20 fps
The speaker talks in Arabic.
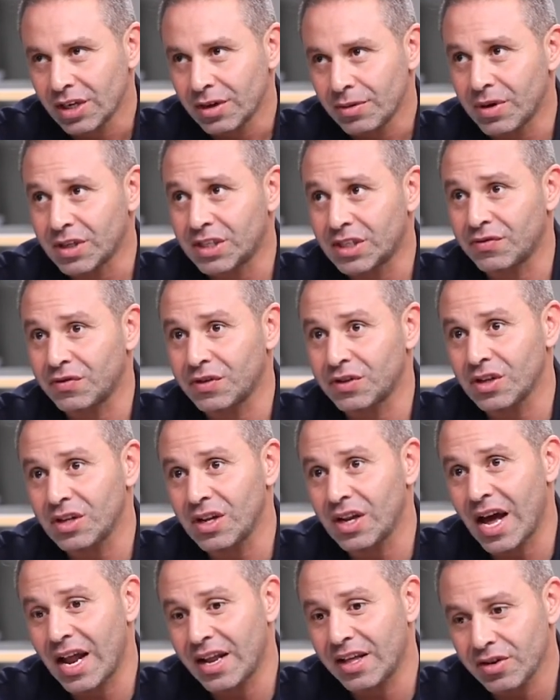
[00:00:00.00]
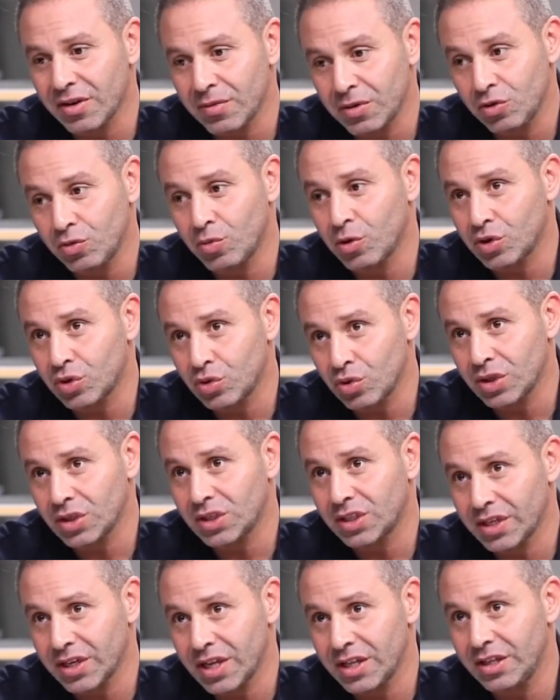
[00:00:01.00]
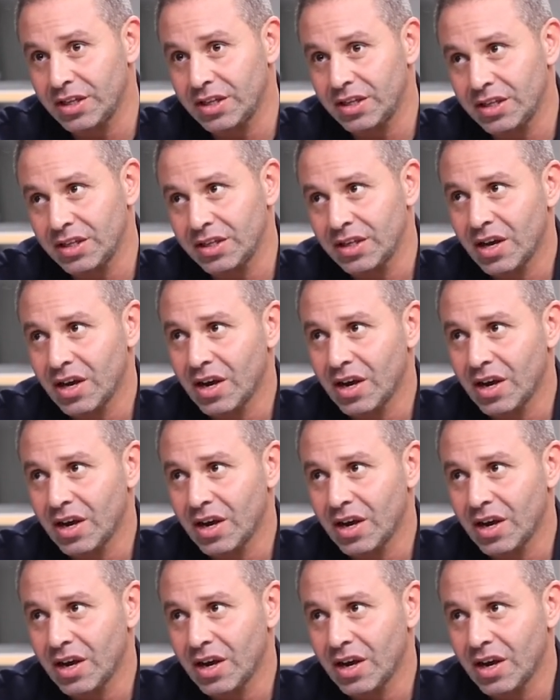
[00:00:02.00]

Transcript: بس في ظل حاله ريال مدريد وبرشلونه السنه دي دي